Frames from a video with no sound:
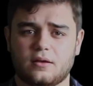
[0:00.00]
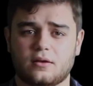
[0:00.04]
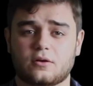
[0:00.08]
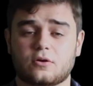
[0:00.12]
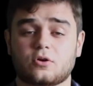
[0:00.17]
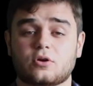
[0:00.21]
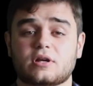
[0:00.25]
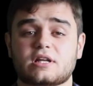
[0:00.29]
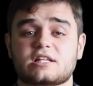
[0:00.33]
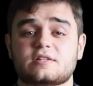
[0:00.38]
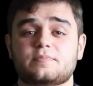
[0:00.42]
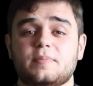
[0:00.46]

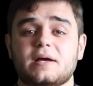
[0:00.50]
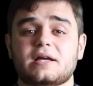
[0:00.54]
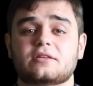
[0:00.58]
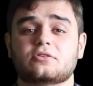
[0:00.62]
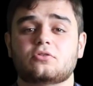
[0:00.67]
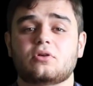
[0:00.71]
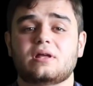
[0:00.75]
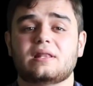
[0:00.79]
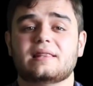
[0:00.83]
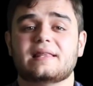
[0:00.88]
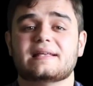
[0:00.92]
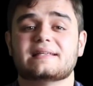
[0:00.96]
Con
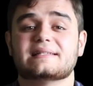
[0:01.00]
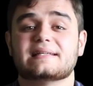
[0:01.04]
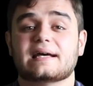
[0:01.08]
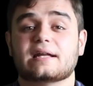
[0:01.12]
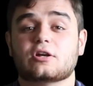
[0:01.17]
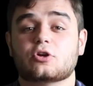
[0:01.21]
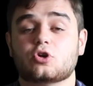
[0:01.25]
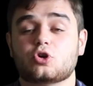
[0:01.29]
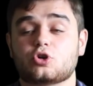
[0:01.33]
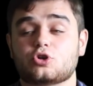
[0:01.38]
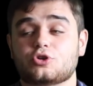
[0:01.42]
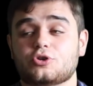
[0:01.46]
respecto al
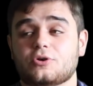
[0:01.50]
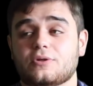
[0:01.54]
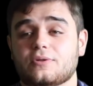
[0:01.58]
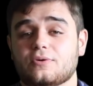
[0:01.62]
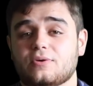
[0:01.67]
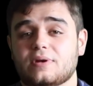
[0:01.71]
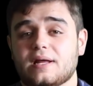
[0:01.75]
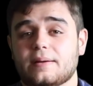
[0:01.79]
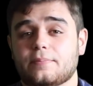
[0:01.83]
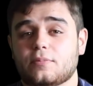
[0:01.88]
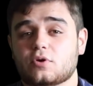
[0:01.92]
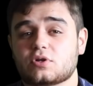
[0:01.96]
desarrollo de
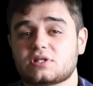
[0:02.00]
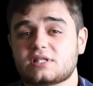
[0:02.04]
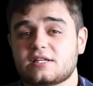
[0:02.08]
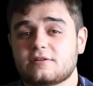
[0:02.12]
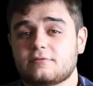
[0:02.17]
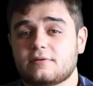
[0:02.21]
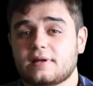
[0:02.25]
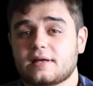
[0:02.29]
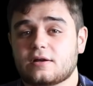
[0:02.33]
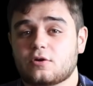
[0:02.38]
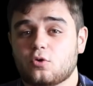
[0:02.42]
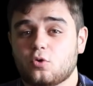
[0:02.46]
una
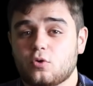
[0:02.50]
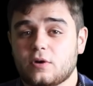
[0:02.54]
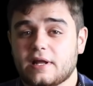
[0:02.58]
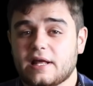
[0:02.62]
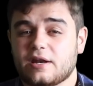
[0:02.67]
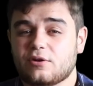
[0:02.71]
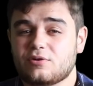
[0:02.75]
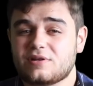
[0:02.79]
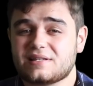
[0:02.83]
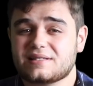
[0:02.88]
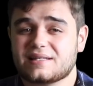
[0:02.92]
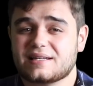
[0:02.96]
posible cura
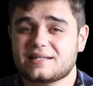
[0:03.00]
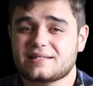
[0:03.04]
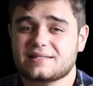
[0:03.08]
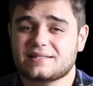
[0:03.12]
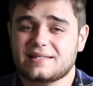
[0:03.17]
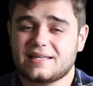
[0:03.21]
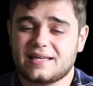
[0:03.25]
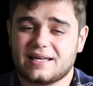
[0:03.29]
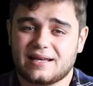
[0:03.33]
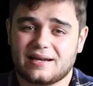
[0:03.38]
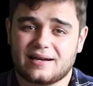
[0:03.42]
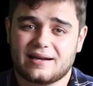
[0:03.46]
en nuestras
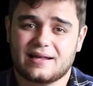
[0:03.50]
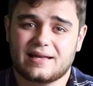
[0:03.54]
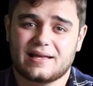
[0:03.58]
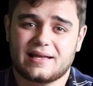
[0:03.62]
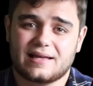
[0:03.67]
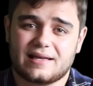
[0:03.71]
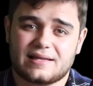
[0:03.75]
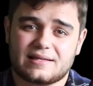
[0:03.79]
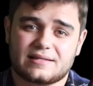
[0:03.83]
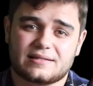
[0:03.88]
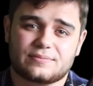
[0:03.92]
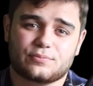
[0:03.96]

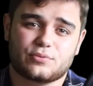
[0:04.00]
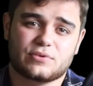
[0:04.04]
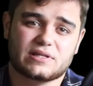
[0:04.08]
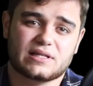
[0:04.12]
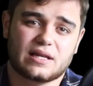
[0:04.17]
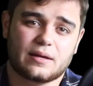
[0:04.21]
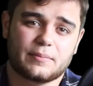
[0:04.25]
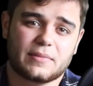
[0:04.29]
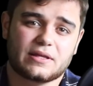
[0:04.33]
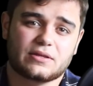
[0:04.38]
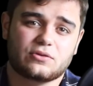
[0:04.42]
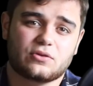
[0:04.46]
tierras, pues
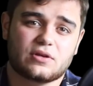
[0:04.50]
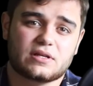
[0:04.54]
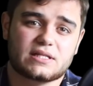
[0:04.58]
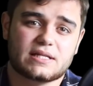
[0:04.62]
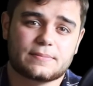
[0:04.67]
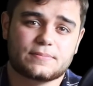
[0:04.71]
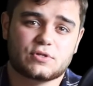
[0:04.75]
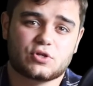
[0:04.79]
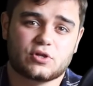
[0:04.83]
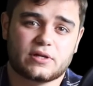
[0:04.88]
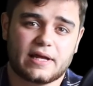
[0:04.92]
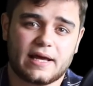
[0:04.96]
lamento
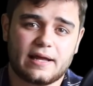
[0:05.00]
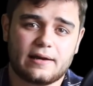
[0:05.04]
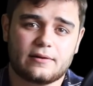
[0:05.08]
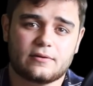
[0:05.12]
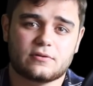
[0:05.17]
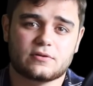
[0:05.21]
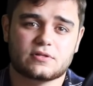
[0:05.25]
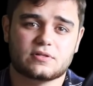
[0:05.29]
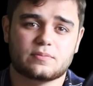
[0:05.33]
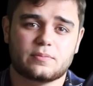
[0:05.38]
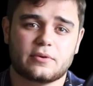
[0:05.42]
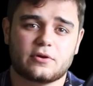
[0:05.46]

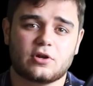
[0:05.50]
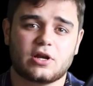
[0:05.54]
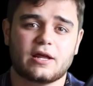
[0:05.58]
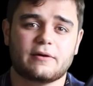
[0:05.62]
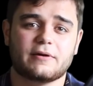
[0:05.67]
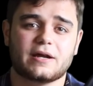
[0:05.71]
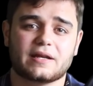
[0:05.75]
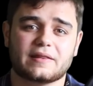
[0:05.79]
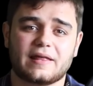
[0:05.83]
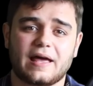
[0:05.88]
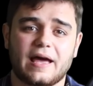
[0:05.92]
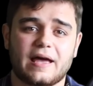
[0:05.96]
decepcionarlos, pero la
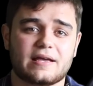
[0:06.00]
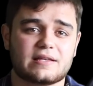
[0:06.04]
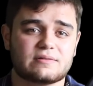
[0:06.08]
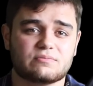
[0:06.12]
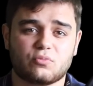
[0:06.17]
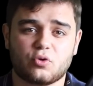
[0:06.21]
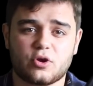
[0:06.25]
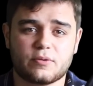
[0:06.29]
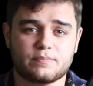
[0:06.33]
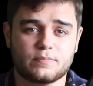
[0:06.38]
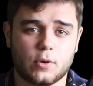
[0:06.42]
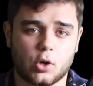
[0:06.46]
verdad es
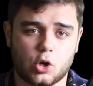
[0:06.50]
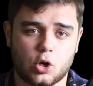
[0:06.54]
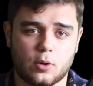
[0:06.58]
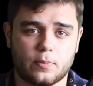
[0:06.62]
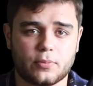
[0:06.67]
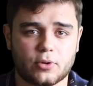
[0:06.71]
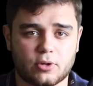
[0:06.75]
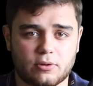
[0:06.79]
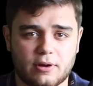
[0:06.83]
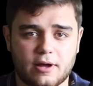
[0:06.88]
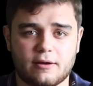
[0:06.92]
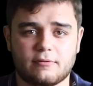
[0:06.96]
muy poco
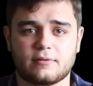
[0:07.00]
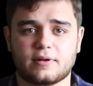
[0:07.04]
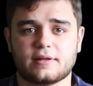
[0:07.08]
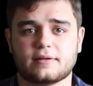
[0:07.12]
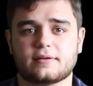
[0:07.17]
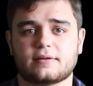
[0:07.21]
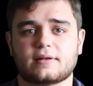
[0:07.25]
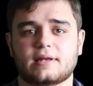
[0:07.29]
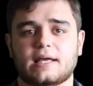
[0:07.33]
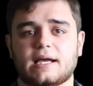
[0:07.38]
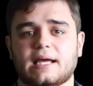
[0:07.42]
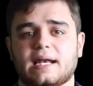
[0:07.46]
probable.
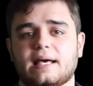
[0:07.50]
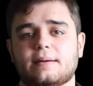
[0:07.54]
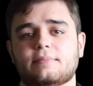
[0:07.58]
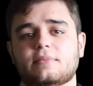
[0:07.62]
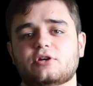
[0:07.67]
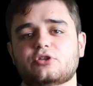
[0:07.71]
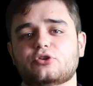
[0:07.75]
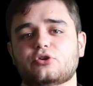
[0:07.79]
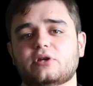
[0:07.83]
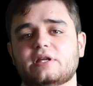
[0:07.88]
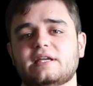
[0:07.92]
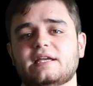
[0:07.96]
La gran
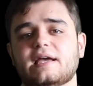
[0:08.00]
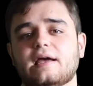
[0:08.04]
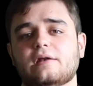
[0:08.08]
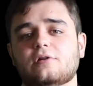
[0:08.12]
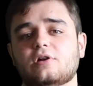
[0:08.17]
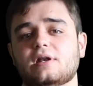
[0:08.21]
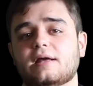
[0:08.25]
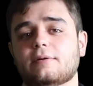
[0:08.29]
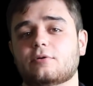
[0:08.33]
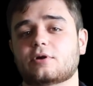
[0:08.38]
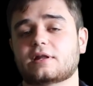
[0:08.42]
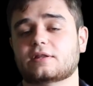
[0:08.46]
mayoría de
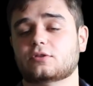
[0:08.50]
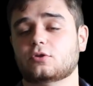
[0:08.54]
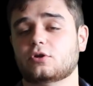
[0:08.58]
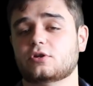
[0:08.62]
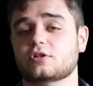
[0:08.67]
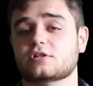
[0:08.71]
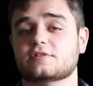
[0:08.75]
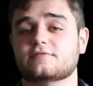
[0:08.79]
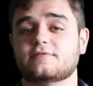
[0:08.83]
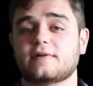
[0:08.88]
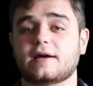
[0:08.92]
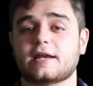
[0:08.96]
los
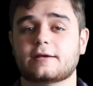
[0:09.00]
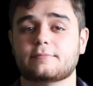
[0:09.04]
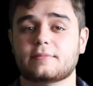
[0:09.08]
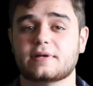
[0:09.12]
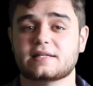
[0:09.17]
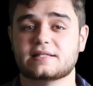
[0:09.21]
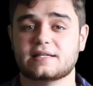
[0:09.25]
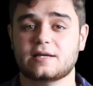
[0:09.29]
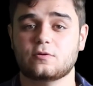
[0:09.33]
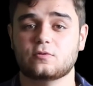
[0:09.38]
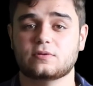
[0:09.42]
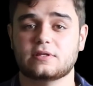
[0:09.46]
laboratorios
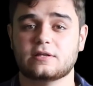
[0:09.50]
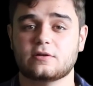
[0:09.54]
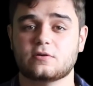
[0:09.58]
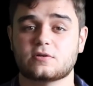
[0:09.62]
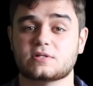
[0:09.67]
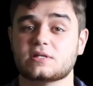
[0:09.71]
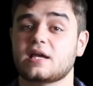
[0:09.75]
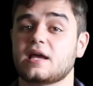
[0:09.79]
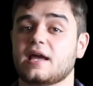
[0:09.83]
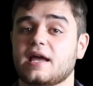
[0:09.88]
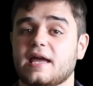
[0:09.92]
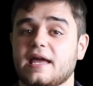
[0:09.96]

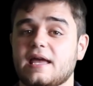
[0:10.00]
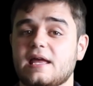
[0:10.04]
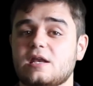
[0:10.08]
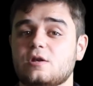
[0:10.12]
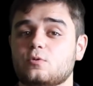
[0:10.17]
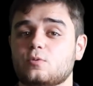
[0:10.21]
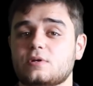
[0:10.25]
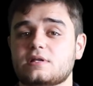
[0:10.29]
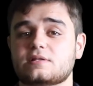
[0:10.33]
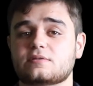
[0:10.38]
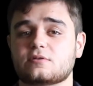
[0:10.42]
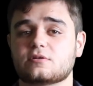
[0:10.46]
farmacéuticos
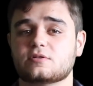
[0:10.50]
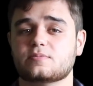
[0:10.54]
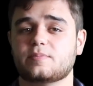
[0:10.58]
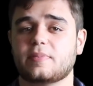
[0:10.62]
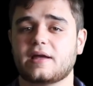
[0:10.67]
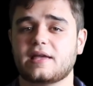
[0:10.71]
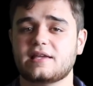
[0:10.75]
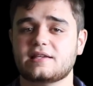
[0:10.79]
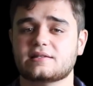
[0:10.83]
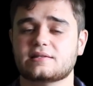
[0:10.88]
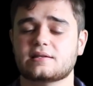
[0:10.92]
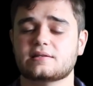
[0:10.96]
en nuestros
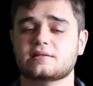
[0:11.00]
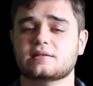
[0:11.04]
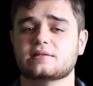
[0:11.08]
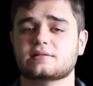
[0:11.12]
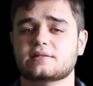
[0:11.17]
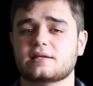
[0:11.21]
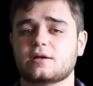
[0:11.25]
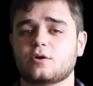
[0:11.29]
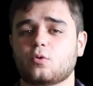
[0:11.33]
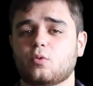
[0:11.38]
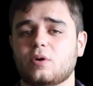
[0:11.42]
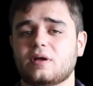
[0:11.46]
países
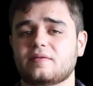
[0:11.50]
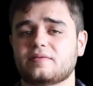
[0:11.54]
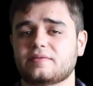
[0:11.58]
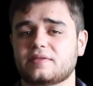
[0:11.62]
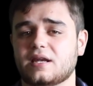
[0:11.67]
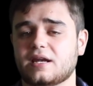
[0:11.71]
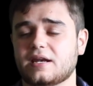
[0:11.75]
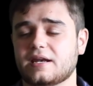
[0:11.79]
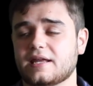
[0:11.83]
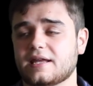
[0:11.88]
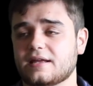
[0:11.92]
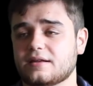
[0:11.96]
se
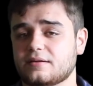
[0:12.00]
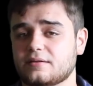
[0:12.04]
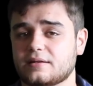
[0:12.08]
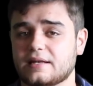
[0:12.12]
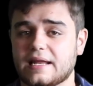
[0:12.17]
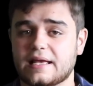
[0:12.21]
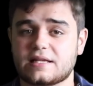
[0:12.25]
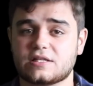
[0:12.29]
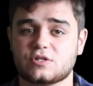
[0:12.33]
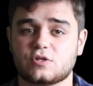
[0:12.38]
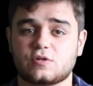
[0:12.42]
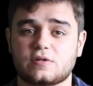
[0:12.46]
encuentran en
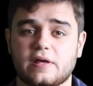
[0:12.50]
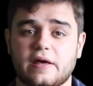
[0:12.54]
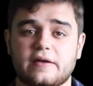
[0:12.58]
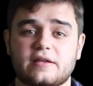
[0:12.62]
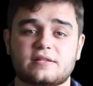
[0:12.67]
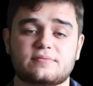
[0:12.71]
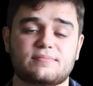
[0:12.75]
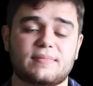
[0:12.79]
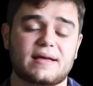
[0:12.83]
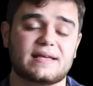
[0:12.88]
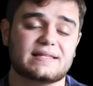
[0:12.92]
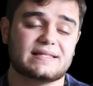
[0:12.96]
las
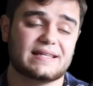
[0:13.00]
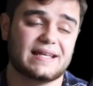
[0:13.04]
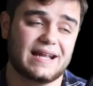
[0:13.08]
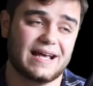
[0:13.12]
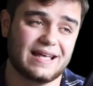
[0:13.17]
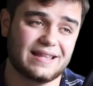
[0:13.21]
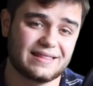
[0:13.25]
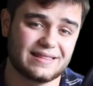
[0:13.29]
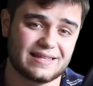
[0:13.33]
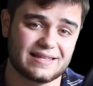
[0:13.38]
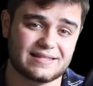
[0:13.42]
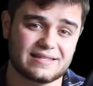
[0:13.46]
ciudades más
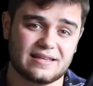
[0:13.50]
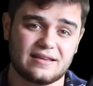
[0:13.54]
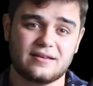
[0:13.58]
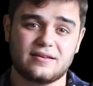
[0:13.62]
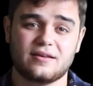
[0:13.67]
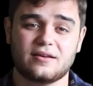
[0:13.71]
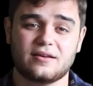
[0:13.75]
grandes,